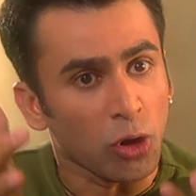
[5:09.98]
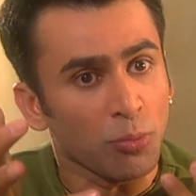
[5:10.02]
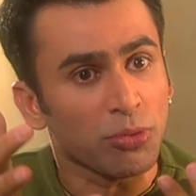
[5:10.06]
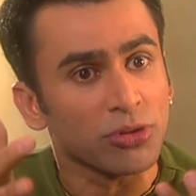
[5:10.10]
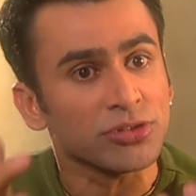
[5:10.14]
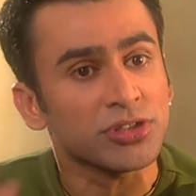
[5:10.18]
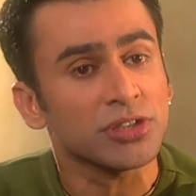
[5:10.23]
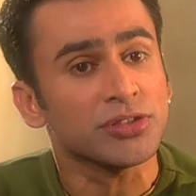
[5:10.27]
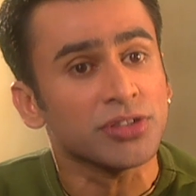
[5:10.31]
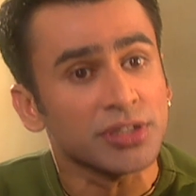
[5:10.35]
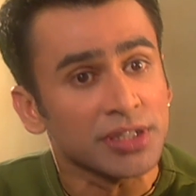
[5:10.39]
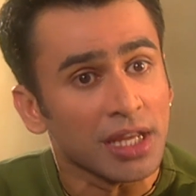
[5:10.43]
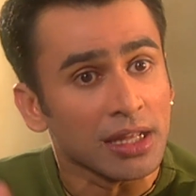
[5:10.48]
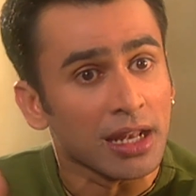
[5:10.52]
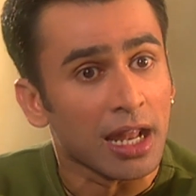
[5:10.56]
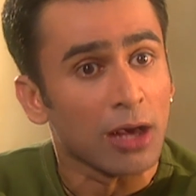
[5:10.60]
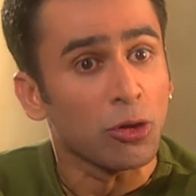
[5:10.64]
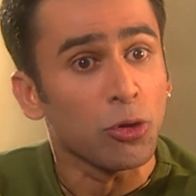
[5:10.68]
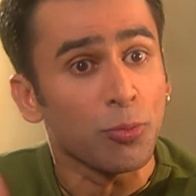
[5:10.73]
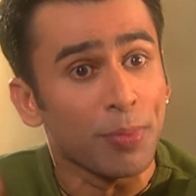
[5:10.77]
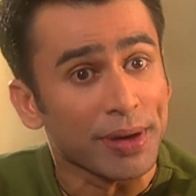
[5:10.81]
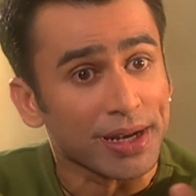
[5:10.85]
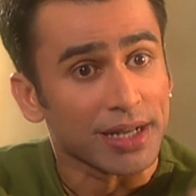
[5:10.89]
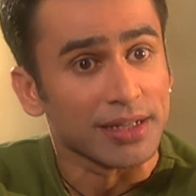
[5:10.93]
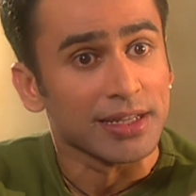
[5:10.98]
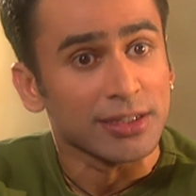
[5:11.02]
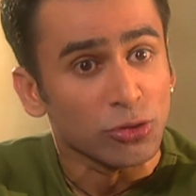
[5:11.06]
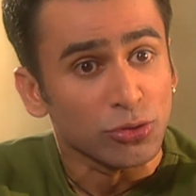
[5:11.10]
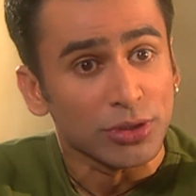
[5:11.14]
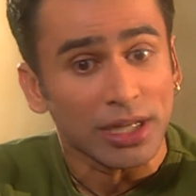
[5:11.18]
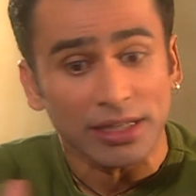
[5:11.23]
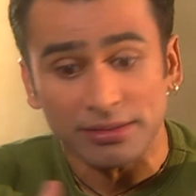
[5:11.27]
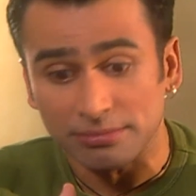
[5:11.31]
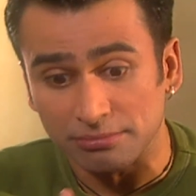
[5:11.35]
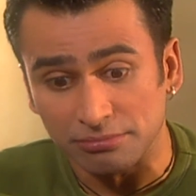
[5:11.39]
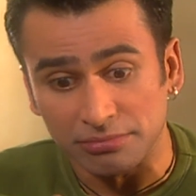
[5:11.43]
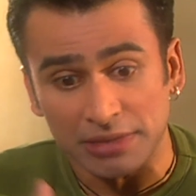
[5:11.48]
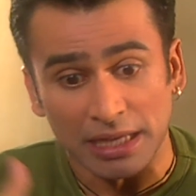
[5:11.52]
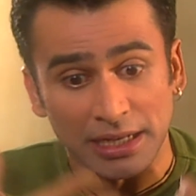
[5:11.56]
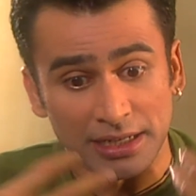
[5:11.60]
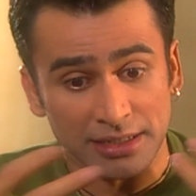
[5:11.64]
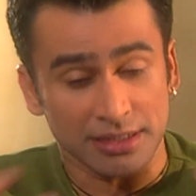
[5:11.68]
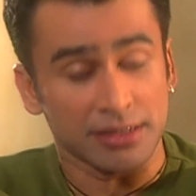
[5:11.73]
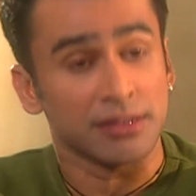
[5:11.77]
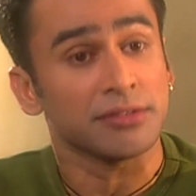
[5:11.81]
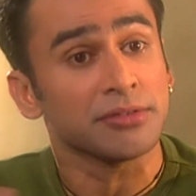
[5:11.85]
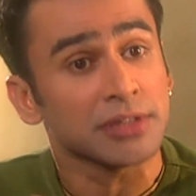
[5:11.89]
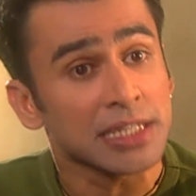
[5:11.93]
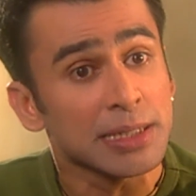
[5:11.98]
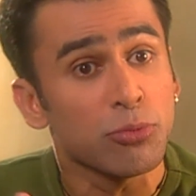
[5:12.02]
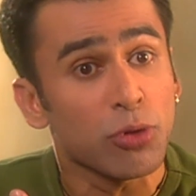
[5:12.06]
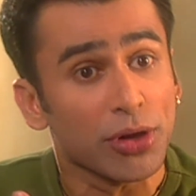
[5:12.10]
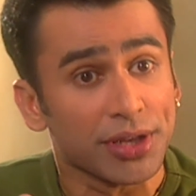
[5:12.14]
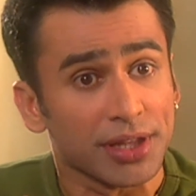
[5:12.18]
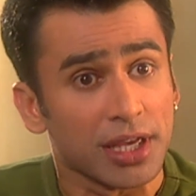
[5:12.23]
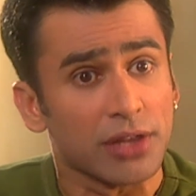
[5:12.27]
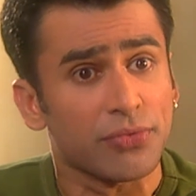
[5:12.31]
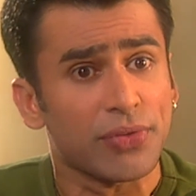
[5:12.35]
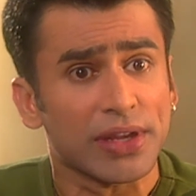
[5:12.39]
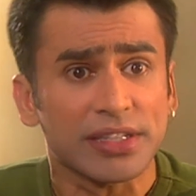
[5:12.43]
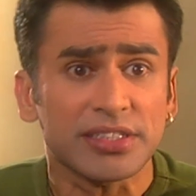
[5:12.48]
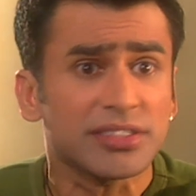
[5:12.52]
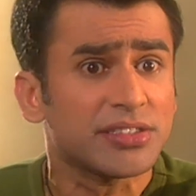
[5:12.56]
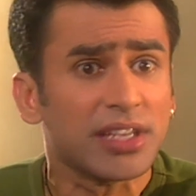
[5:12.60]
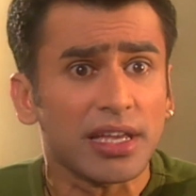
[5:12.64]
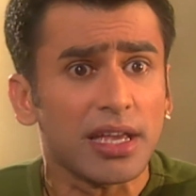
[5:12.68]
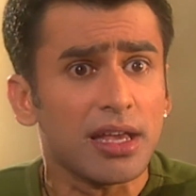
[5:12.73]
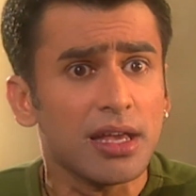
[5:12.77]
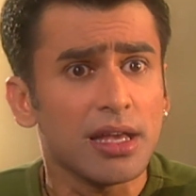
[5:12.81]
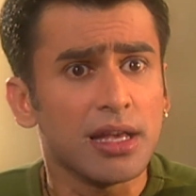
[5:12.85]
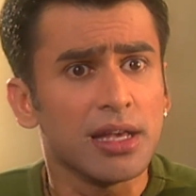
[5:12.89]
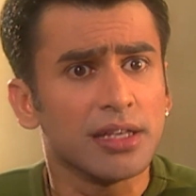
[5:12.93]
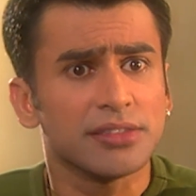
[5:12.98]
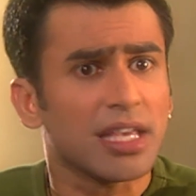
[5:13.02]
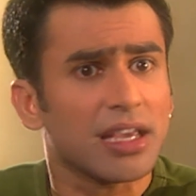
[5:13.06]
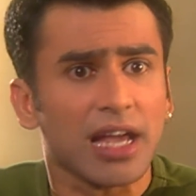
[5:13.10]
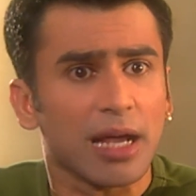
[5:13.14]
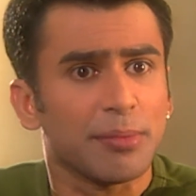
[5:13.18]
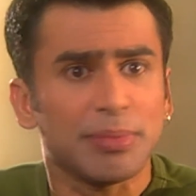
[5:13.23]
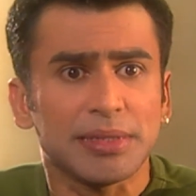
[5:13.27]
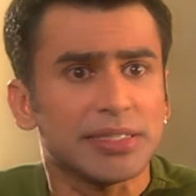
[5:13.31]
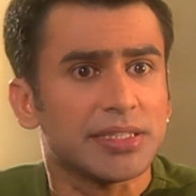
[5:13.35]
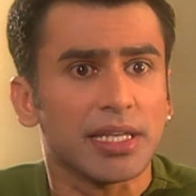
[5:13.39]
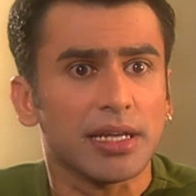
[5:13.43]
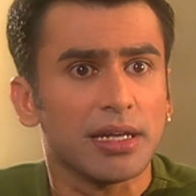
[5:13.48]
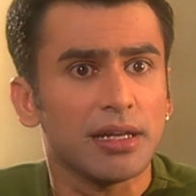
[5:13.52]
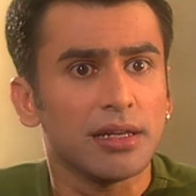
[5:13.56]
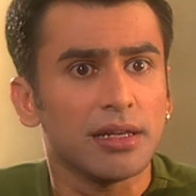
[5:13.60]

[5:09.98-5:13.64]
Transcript: komposisi dan lagu barat itu dan dan dibuat dengan versi saya. Saya nggak bisa.